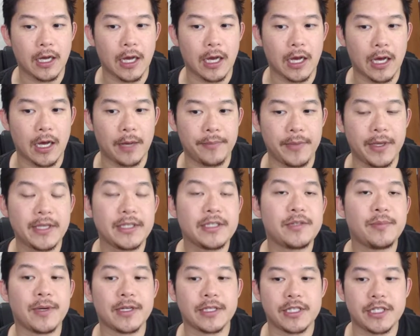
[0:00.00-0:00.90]
A minha
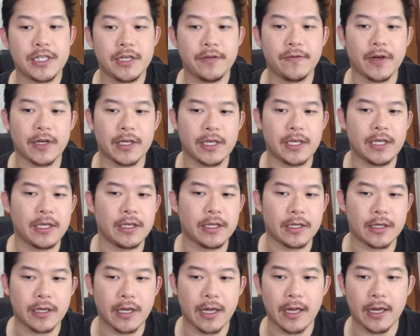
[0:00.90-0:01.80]
estimativa
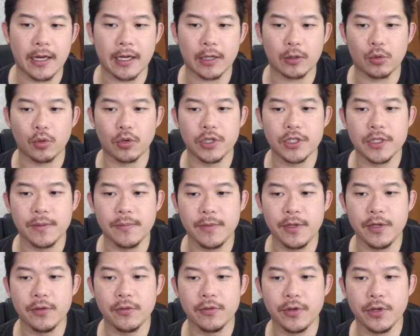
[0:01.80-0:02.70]
aqui é
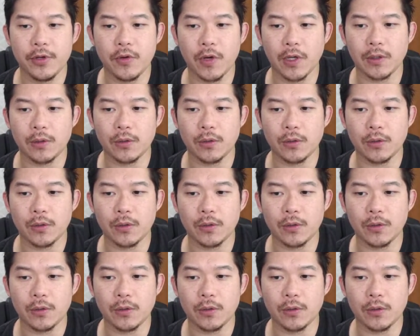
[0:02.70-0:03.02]
14.400,